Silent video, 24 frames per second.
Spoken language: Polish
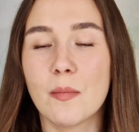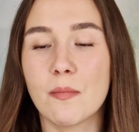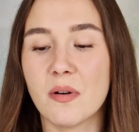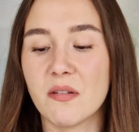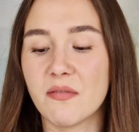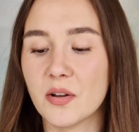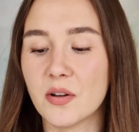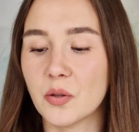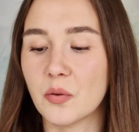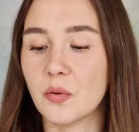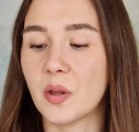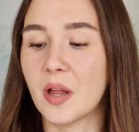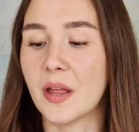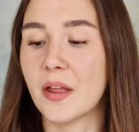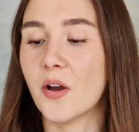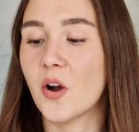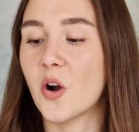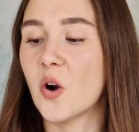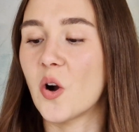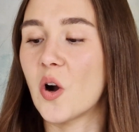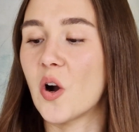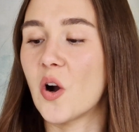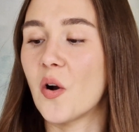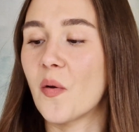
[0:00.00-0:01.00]
Mowa tutaj
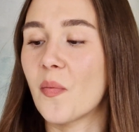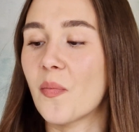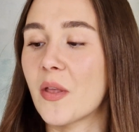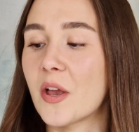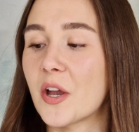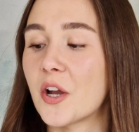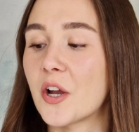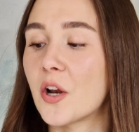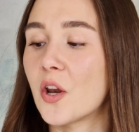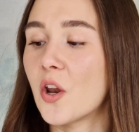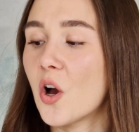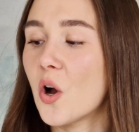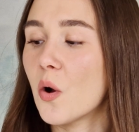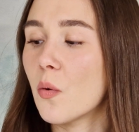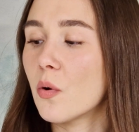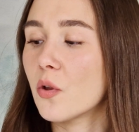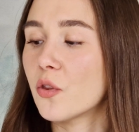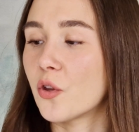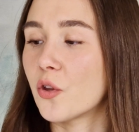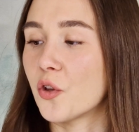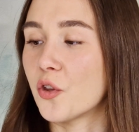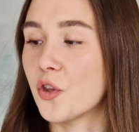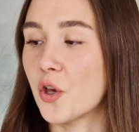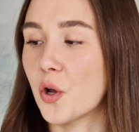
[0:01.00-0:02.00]
o
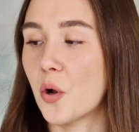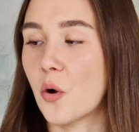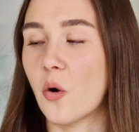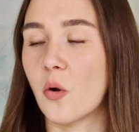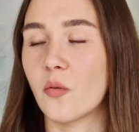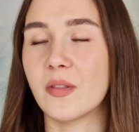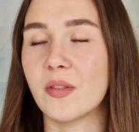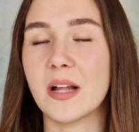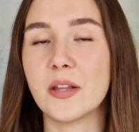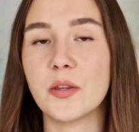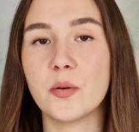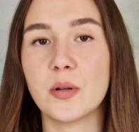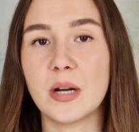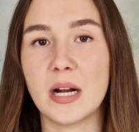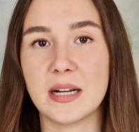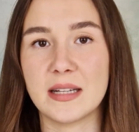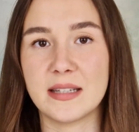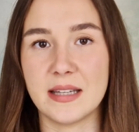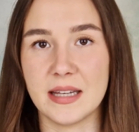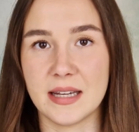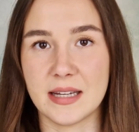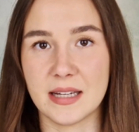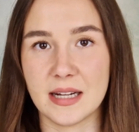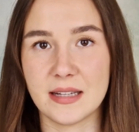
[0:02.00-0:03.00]
Glow Toniku Natural
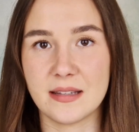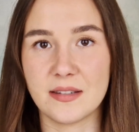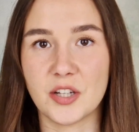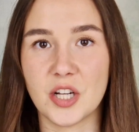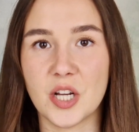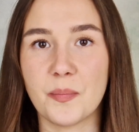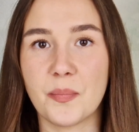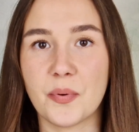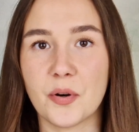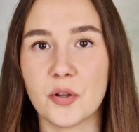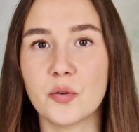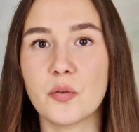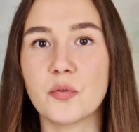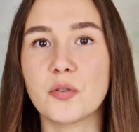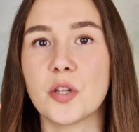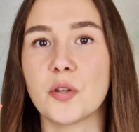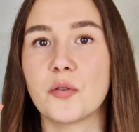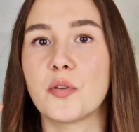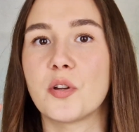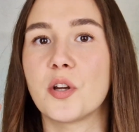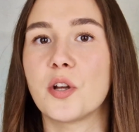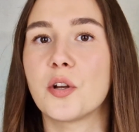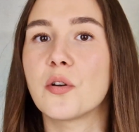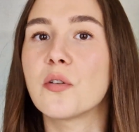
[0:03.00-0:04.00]
Secrets, czyli
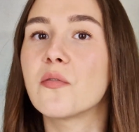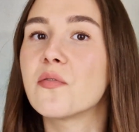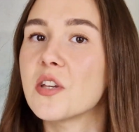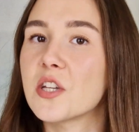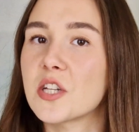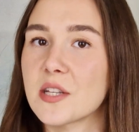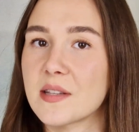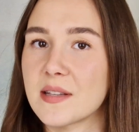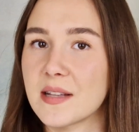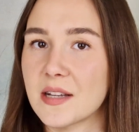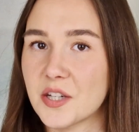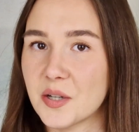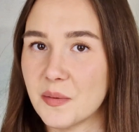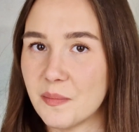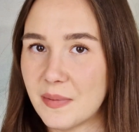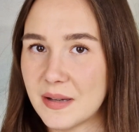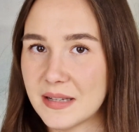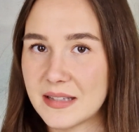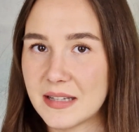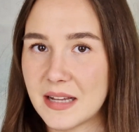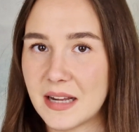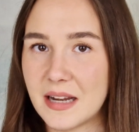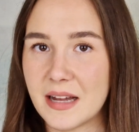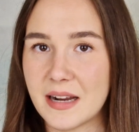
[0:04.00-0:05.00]
produkcie, który również jest naszym
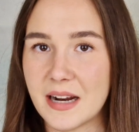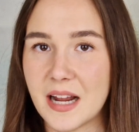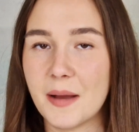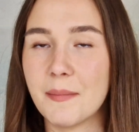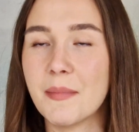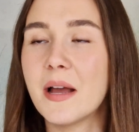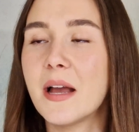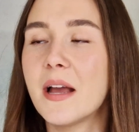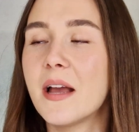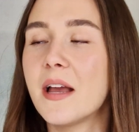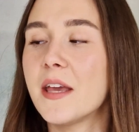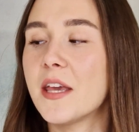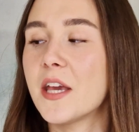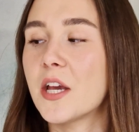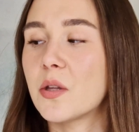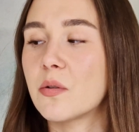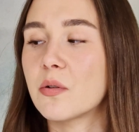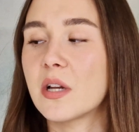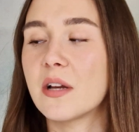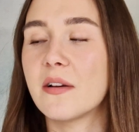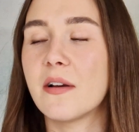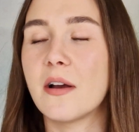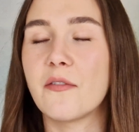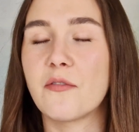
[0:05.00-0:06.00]
bestsellerem i
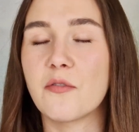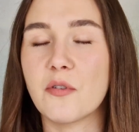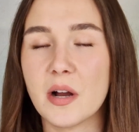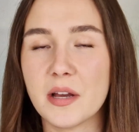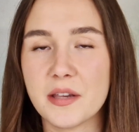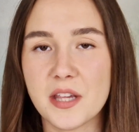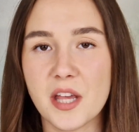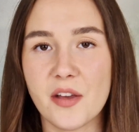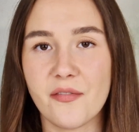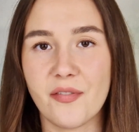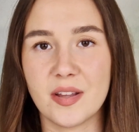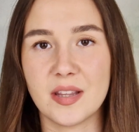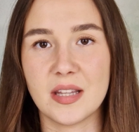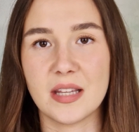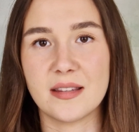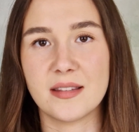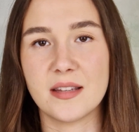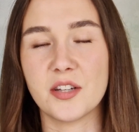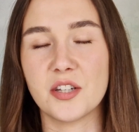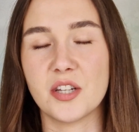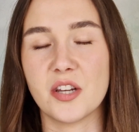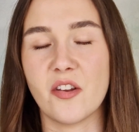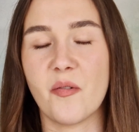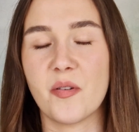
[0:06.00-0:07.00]
który właśnie
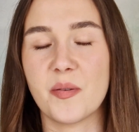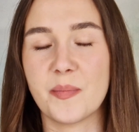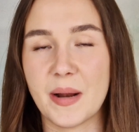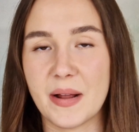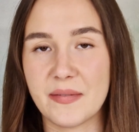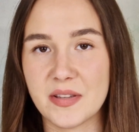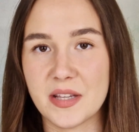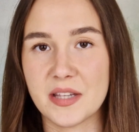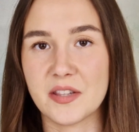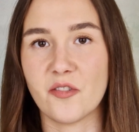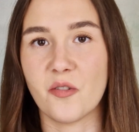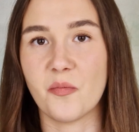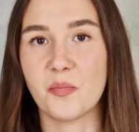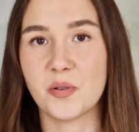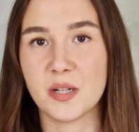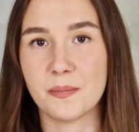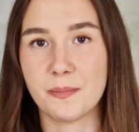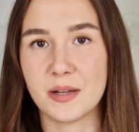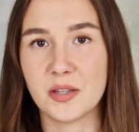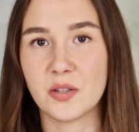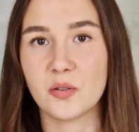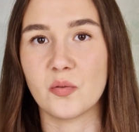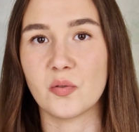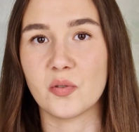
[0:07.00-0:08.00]
fantastycznie sprawdza się w
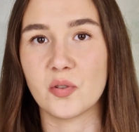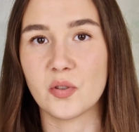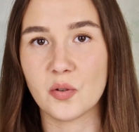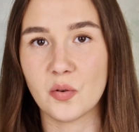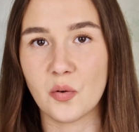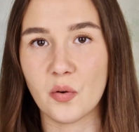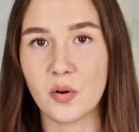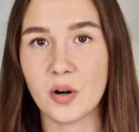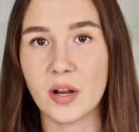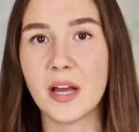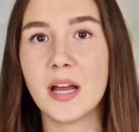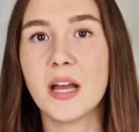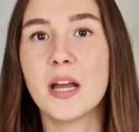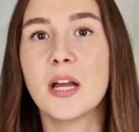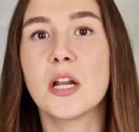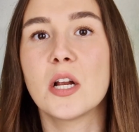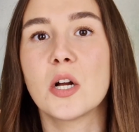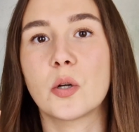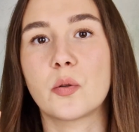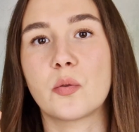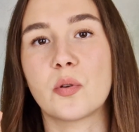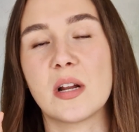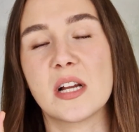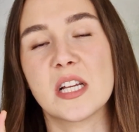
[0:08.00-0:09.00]
przypadku skóry,
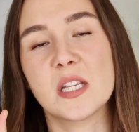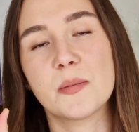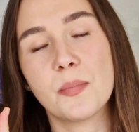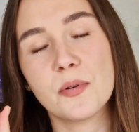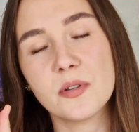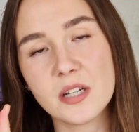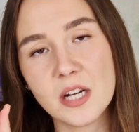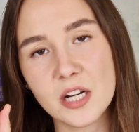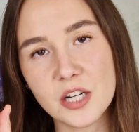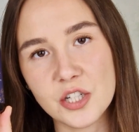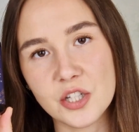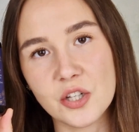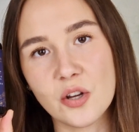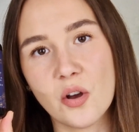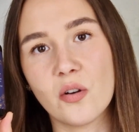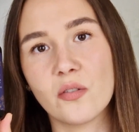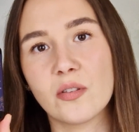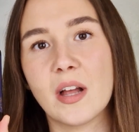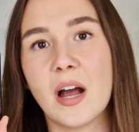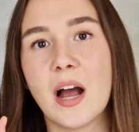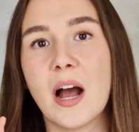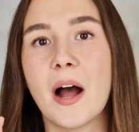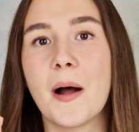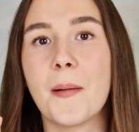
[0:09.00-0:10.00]
która jest
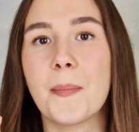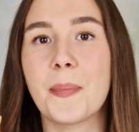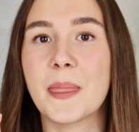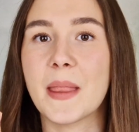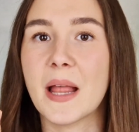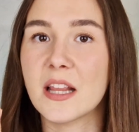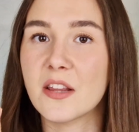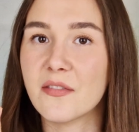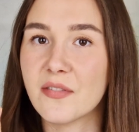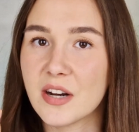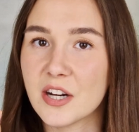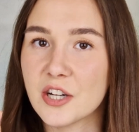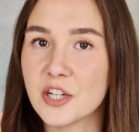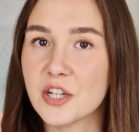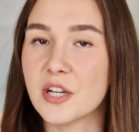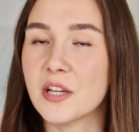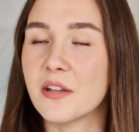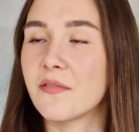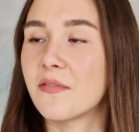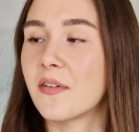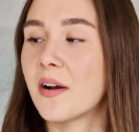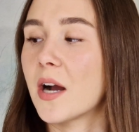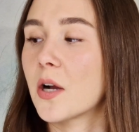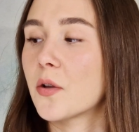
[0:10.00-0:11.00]
podrażniona,
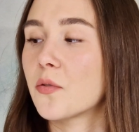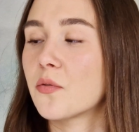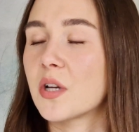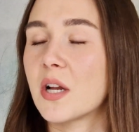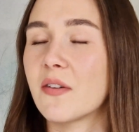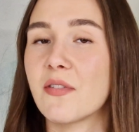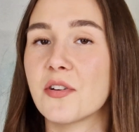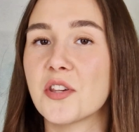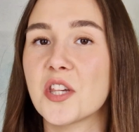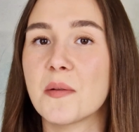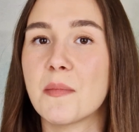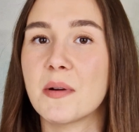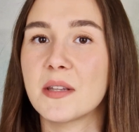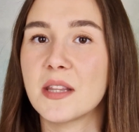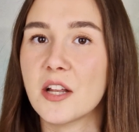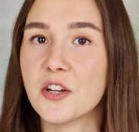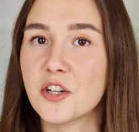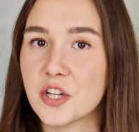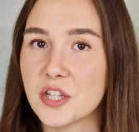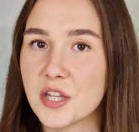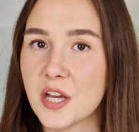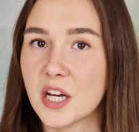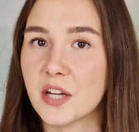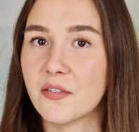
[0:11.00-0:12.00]
nadwrażliwa, która właśnie ma
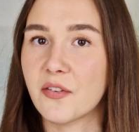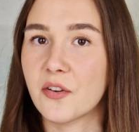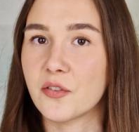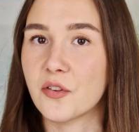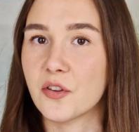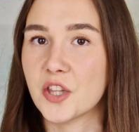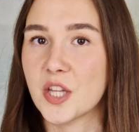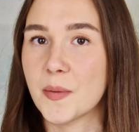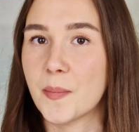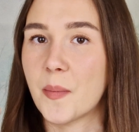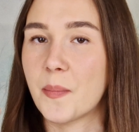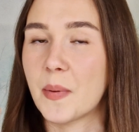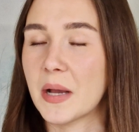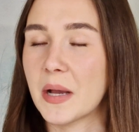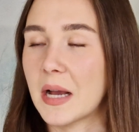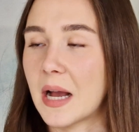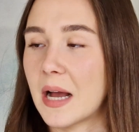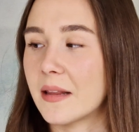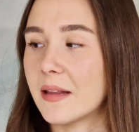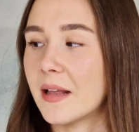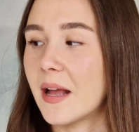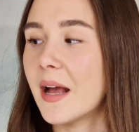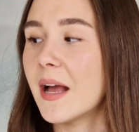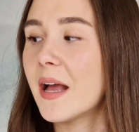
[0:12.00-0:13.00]
naczynia krwionośne
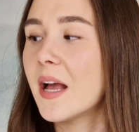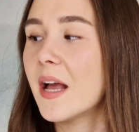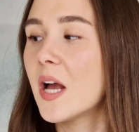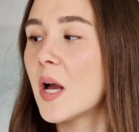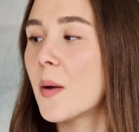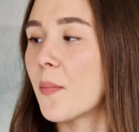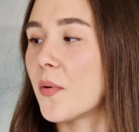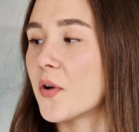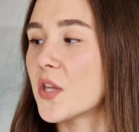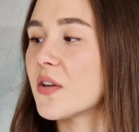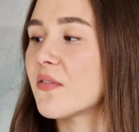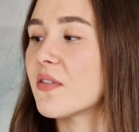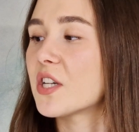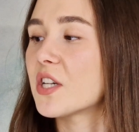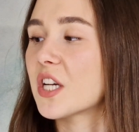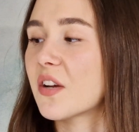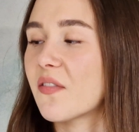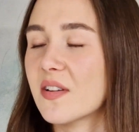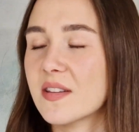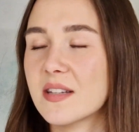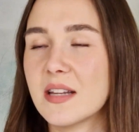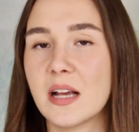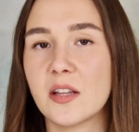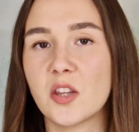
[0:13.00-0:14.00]
popękane, ponieważ
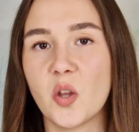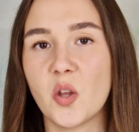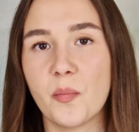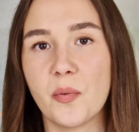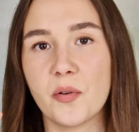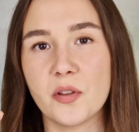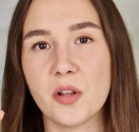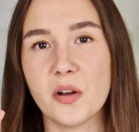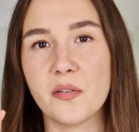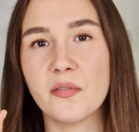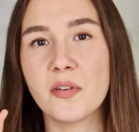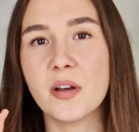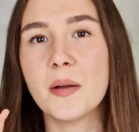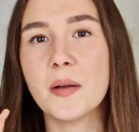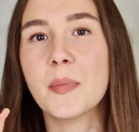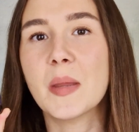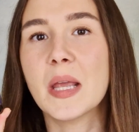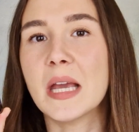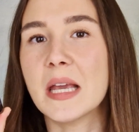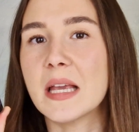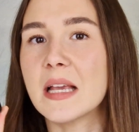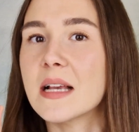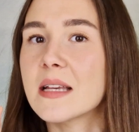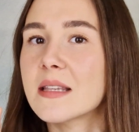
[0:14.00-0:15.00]
kwas laktobionowy
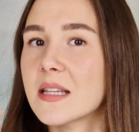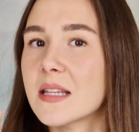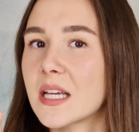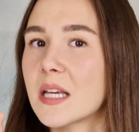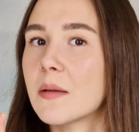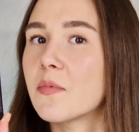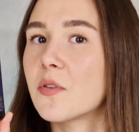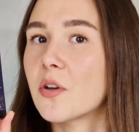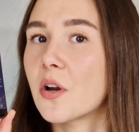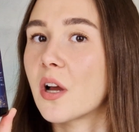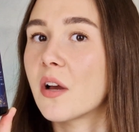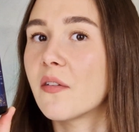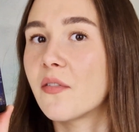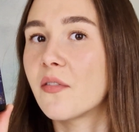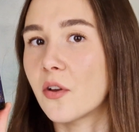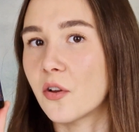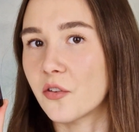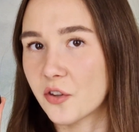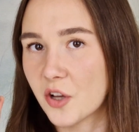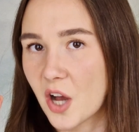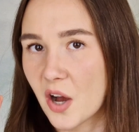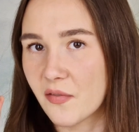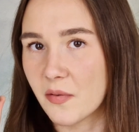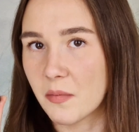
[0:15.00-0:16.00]
jest takim trochę
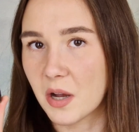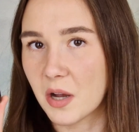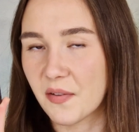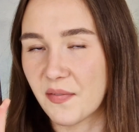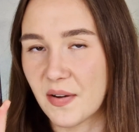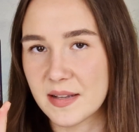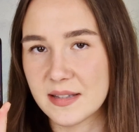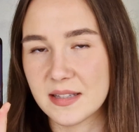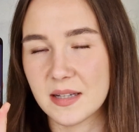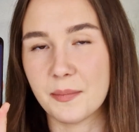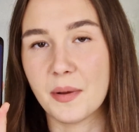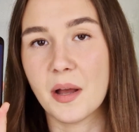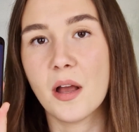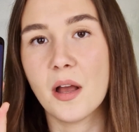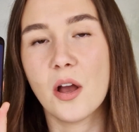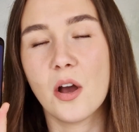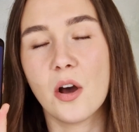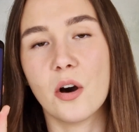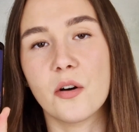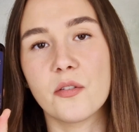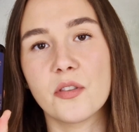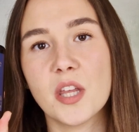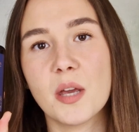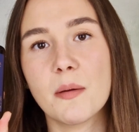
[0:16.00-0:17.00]
wyjątkowym kwasem.
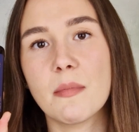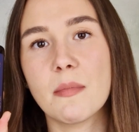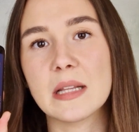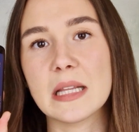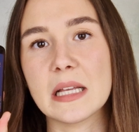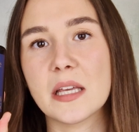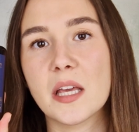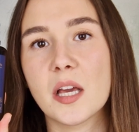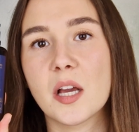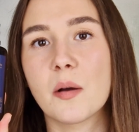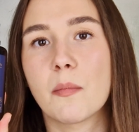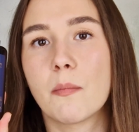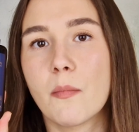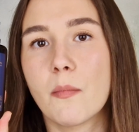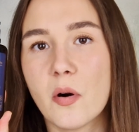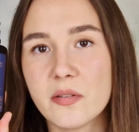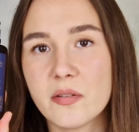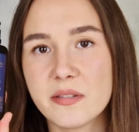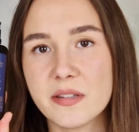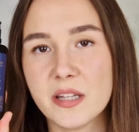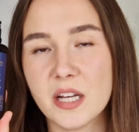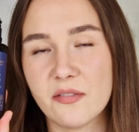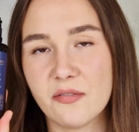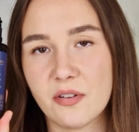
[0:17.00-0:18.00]
On nie ma takich
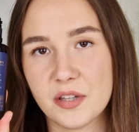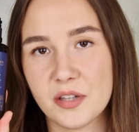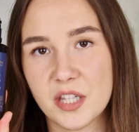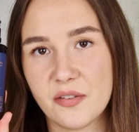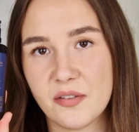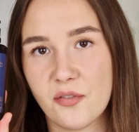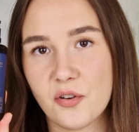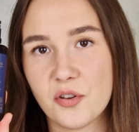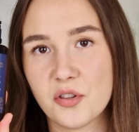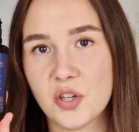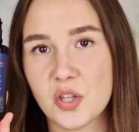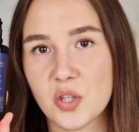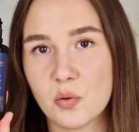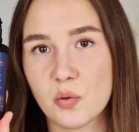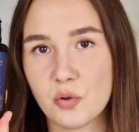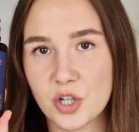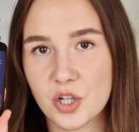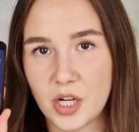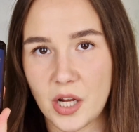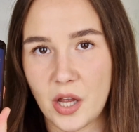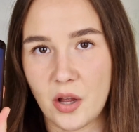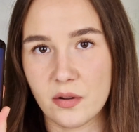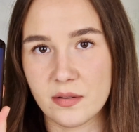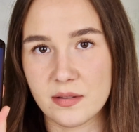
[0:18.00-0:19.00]
mocnych właściwości
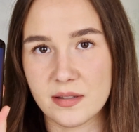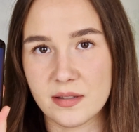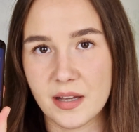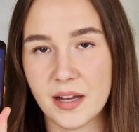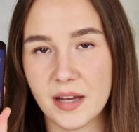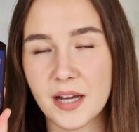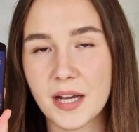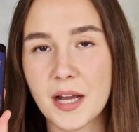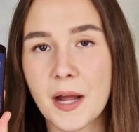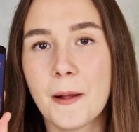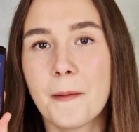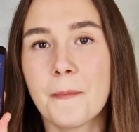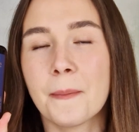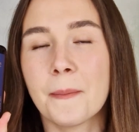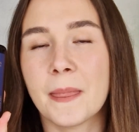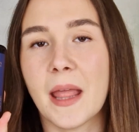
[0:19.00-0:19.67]
złuszczających.